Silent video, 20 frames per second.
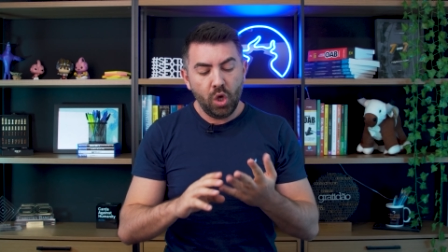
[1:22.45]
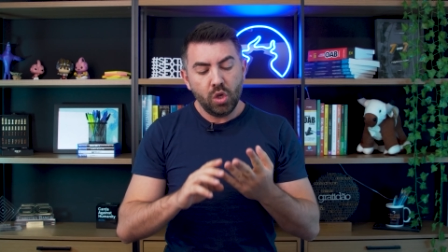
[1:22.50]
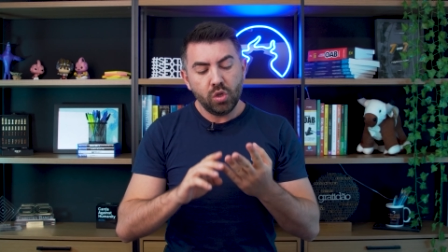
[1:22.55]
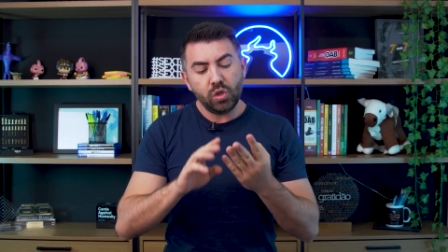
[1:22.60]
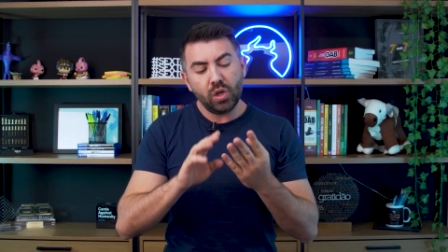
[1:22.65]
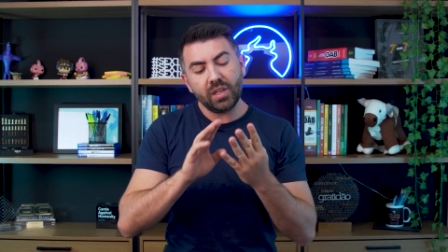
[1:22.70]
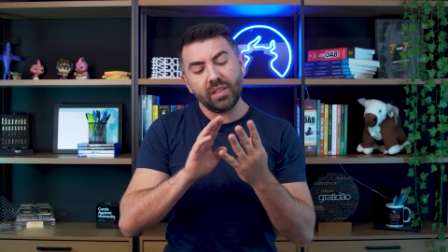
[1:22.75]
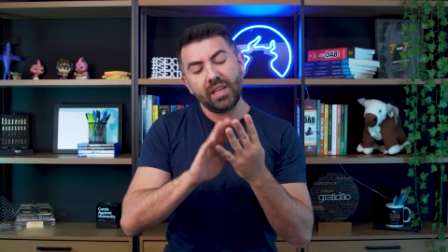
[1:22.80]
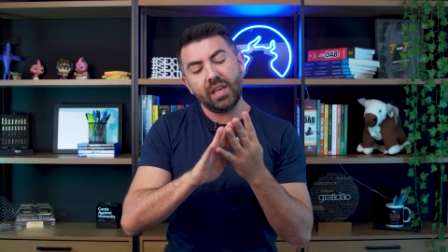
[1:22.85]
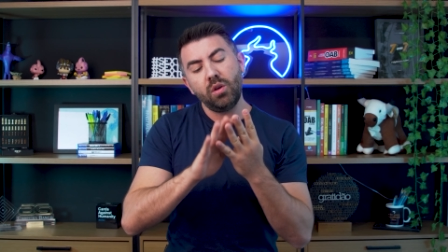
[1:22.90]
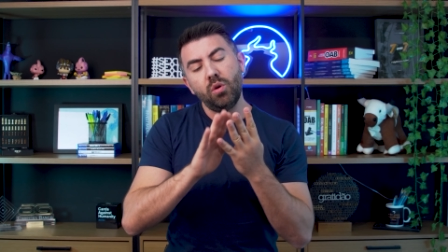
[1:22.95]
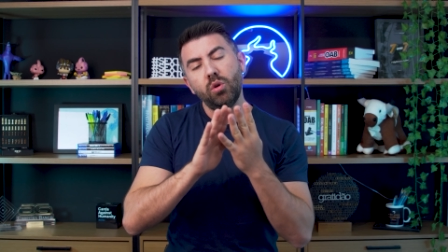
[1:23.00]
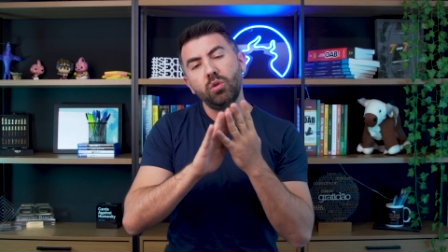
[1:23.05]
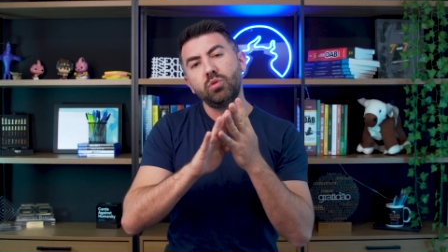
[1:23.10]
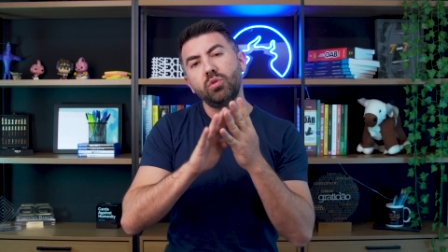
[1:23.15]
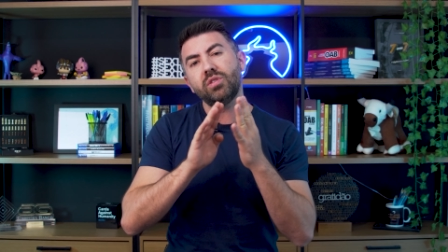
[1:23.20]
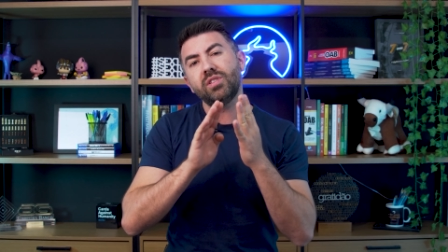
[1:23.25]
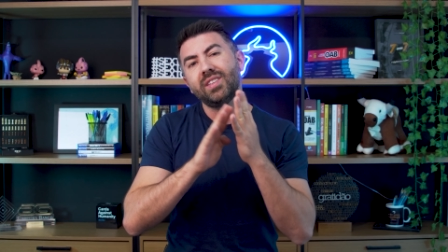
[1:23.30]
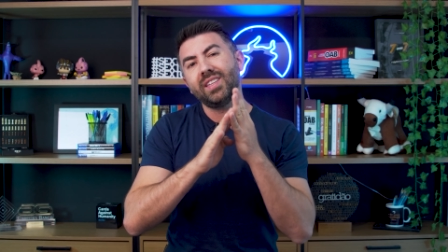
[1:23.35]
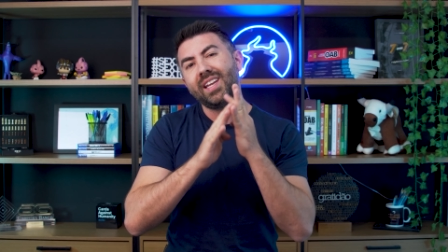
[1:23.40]
Só que tem
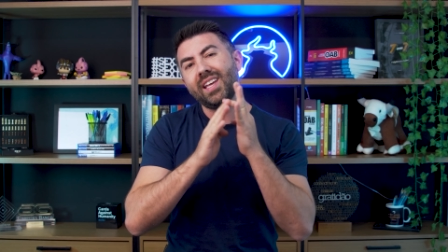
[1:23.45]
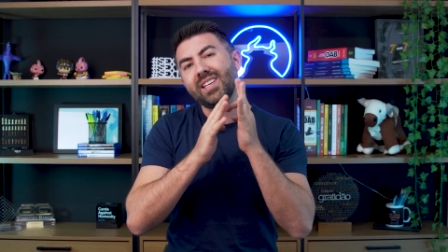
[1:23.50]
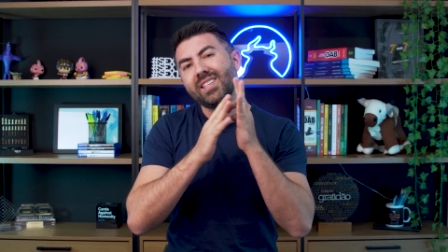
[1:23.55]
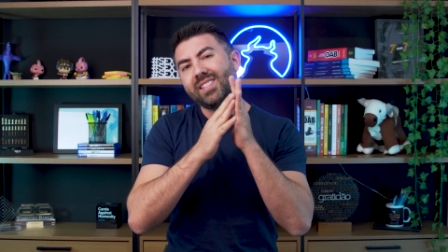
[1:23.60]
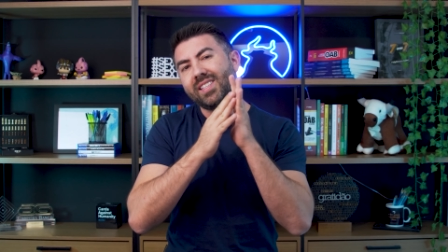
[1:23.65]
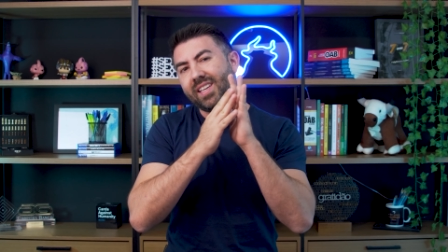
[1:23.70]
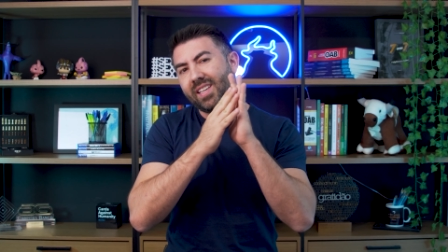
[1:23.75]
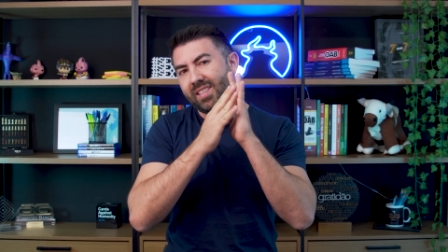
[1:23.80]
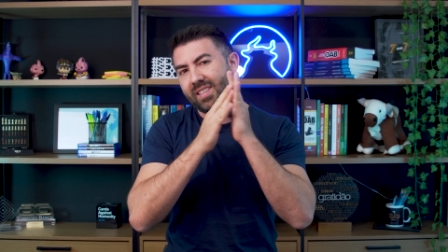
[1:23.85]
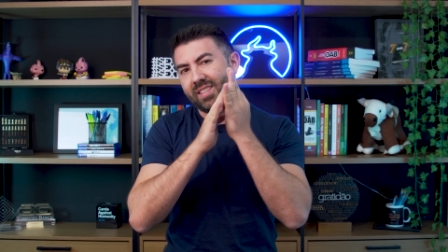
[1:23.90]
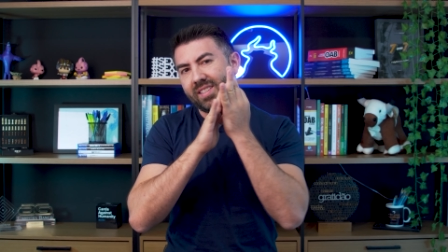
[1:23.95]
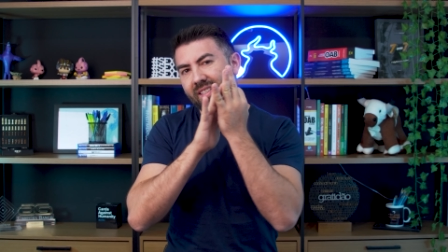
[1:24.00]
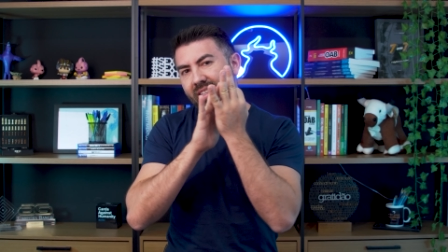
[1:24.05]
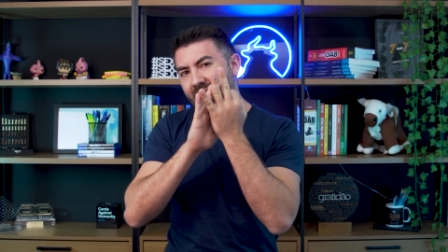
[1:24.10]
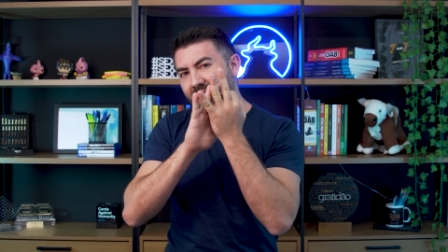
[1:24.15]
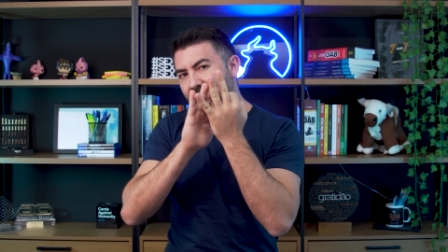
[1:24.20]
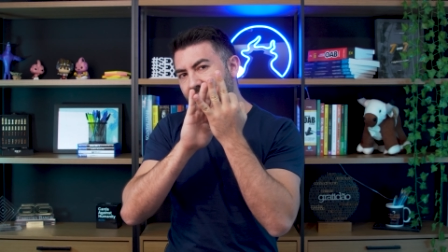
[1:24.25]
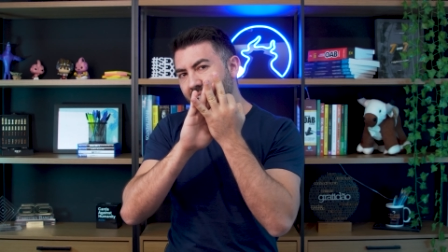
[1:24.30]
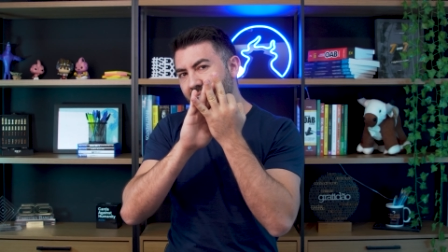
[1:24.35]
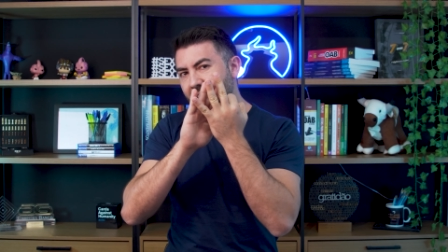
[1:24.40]
outros três E's,
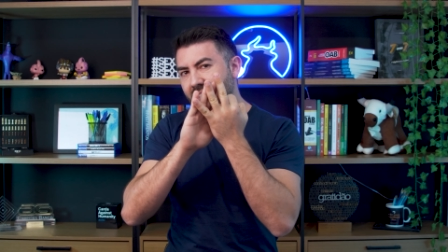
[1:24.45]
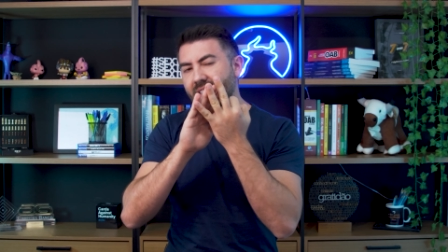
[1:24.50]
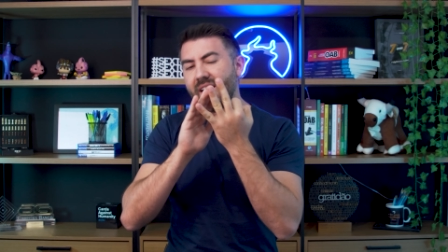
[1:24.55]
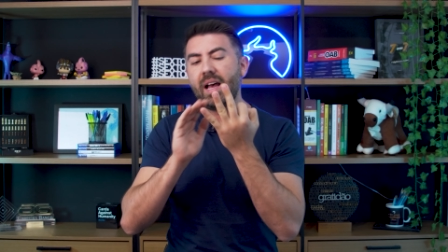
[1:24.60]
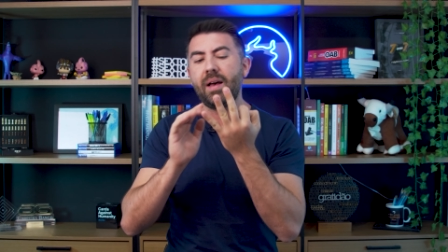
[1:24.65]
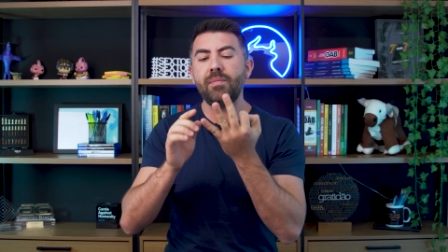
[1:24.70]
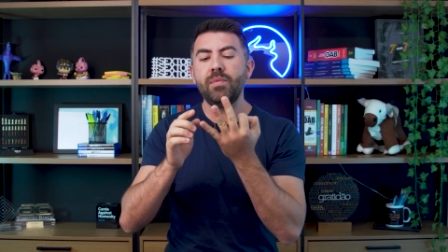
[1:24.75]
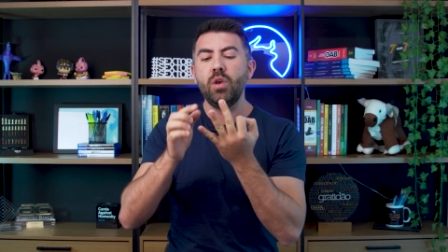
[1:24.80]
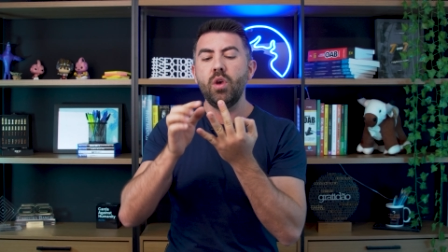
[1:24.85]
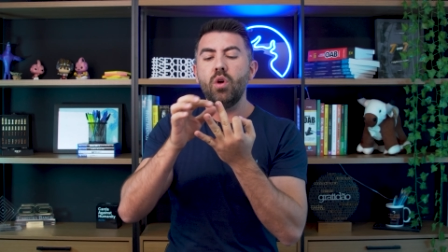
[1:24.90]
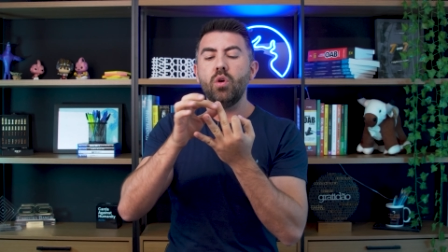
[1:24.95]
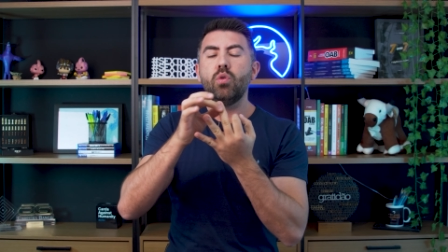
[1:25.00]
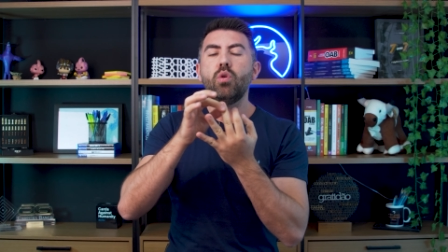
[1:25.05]
ex, tá?